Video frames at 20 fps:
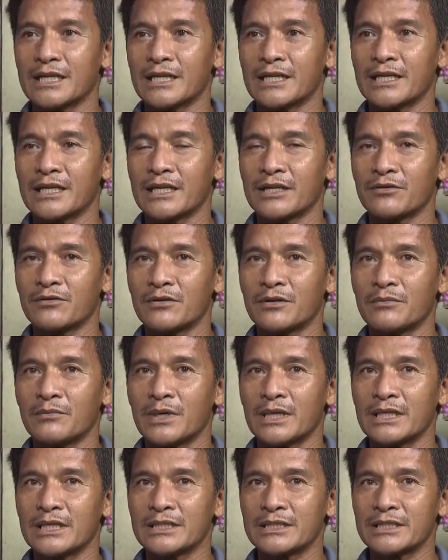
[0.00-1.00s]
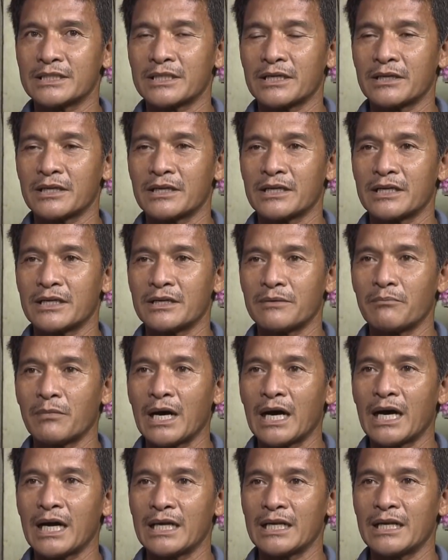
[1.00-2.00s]
nanay ko naman sa
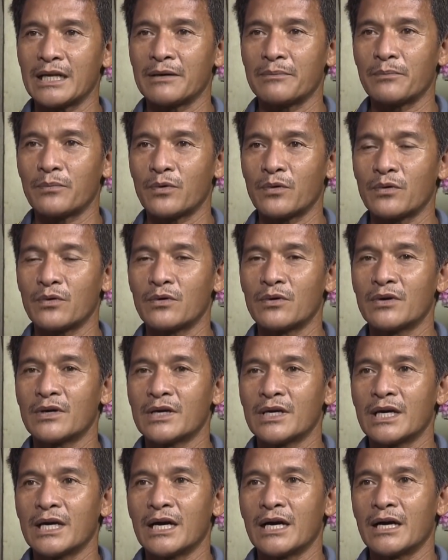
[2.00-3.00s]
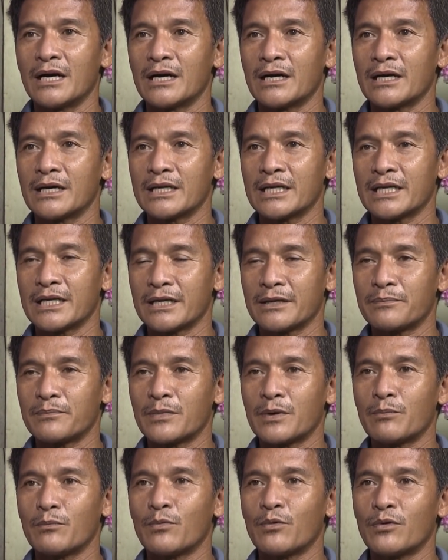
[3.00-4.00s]
bahay lang po ang hirap
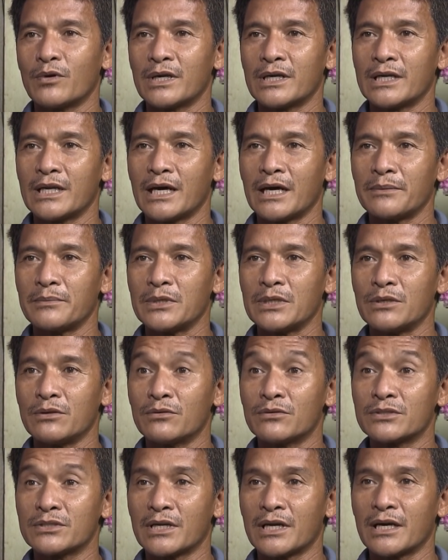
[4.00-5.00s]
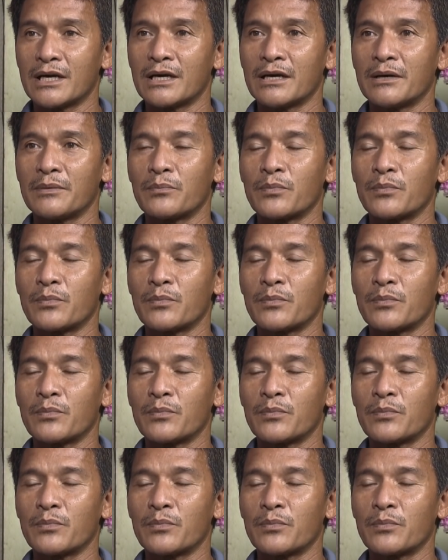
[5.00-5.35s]
ng buhay namin doon sa